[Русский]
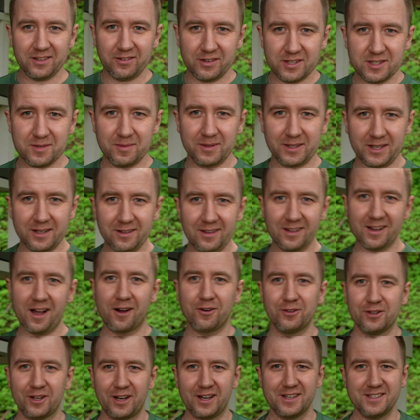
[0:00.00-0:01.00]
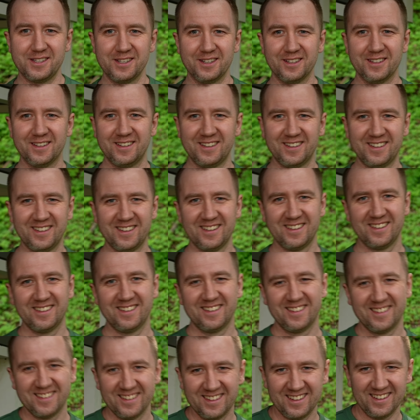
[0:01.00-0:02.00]
смотрела, как он да, ходил? всегда
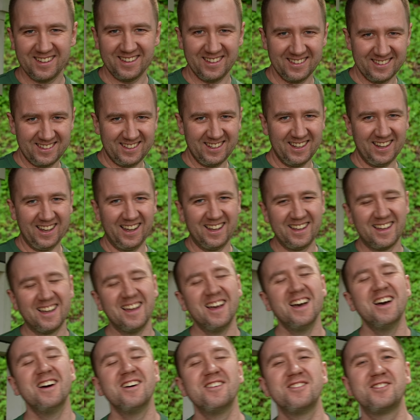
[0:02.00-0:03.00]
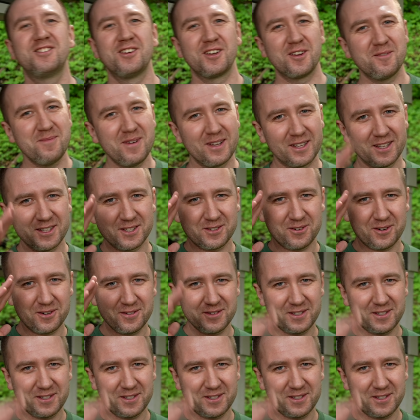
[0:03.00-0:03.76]
под этим. Да. Все, ребята, скоро